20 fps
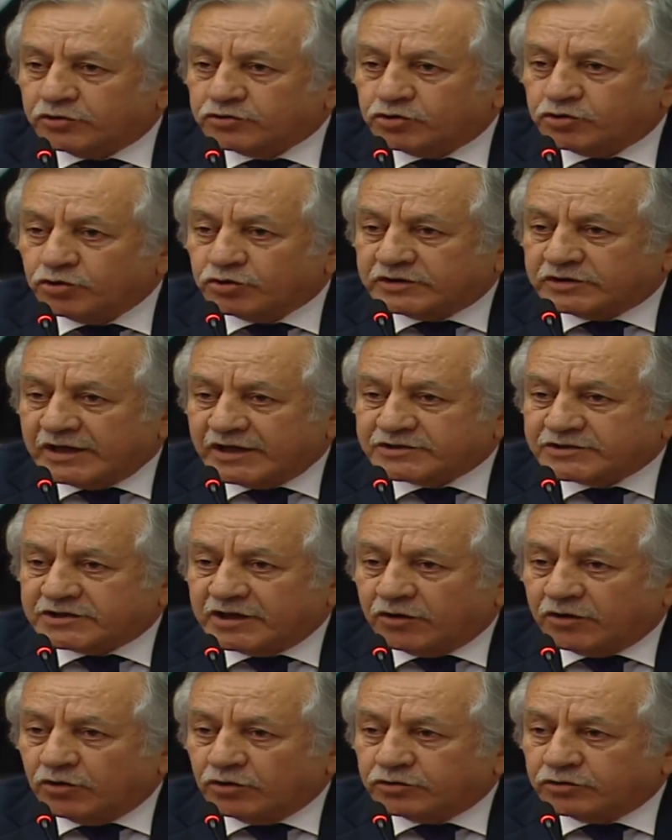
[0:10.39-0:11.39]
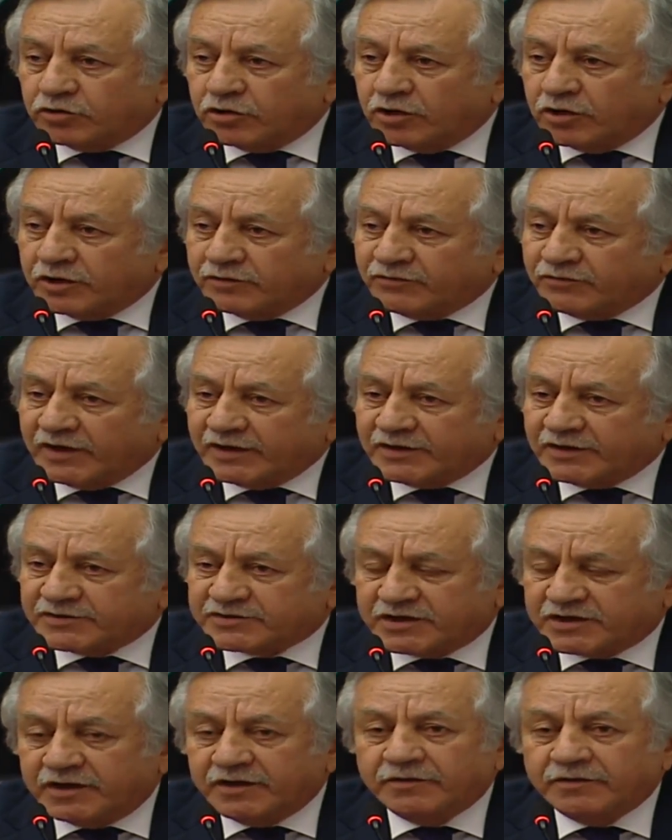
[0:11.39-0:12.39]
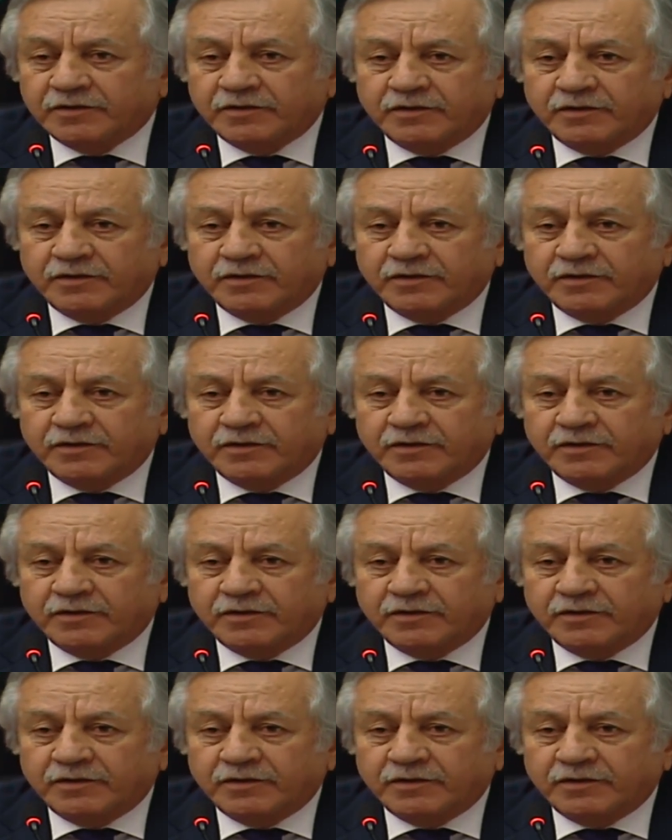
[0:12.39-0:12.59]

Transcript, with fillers: Kürt gençleri öldürülüyor ifadesi